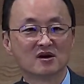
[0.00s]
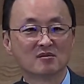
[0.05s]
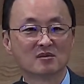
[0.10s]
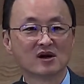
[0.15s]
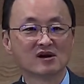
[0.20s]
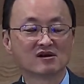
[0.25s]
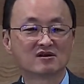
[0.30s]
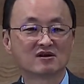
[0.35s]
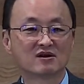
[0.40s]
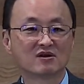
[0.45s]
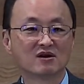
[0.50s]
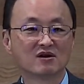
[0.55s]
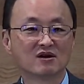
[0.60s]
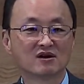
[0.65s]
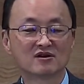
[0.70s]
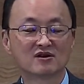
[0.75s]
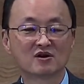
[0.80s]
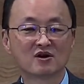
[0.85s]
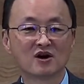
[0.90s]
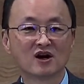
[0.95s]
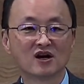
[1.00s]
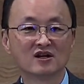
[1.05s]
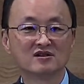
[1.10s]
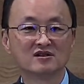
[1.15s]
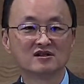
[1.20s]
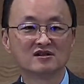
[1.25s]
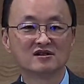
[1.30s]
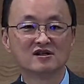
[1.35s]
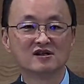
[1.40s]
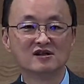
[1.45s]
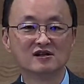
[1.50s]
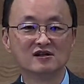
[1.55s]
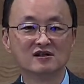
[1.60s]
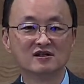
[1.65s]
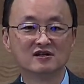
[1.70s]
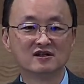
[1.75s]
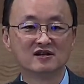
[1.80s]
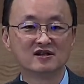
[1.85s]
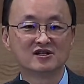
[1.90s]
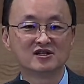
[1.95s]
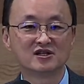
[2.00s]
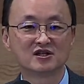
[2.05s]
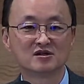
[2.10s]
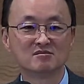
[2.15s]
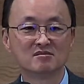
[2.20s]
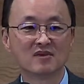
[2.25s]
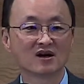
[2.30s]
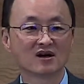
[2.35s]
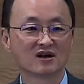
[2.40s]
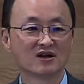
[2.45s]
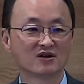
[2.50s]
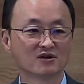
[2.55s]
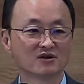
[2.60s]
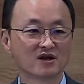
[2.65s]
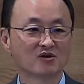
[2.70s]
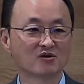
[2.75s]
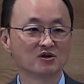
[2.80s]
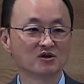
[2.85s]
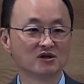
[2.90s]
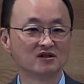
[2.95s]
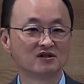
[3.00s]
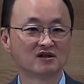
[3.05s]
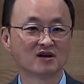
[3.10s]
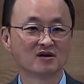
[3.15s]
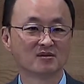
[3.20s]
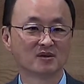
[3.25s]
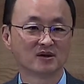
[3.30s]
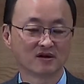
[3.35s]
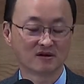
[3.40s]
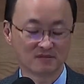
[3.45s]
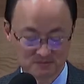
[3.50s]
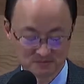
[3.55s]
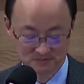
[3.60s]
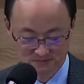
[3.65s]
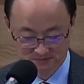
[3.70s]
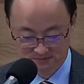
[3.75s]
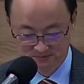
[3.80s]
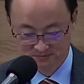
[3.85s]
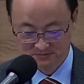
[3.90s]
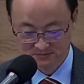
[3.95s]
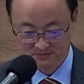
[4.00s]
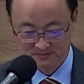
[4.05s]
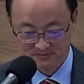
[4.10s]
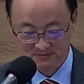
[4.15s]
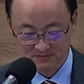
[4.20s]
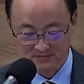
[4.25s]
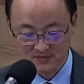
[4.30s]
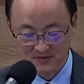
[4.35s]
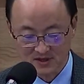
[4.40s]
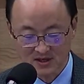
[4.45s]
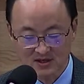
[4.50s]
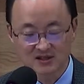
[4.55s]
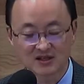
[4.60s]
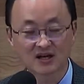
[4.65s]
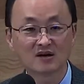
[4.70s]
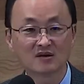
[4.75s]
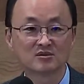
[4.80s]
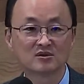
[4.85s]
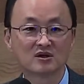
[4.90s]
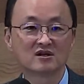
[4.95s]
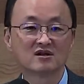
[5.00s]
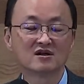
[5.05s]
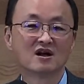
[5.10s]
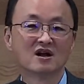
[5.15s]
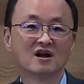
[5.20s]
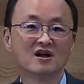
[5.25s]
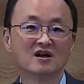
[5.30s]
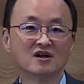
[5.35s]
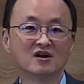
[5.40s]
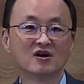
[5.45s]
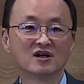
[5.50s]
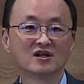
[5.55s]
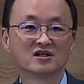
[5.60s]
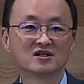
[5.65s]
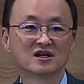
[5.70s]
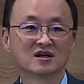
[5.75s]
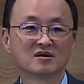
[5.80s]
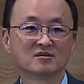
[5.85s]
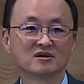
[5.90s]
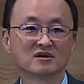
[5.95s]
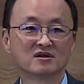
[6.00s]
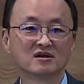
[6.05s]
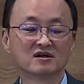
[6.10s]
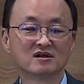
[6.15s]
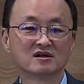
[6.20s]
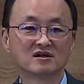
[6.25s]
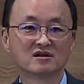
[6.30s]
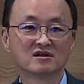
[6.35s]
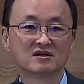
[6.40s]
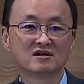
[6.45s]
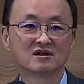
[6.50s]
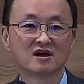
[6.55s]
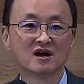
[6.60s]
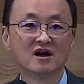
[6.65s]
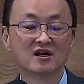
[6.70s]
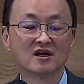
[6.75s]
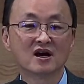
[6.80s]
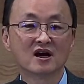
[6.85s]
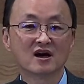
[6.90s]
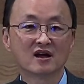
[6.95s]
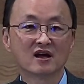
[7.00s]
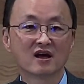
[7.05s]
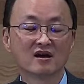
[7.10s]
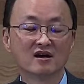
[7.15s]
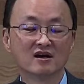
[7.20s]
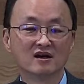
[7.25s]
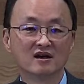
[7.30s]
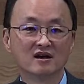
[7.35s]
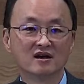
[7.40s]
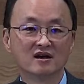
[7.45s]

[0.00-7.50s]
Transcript: 만약 그러, 그러한 일들이 지금 막 일어나고 있다면은 이 사람들을 이러한 사람들을 그 향해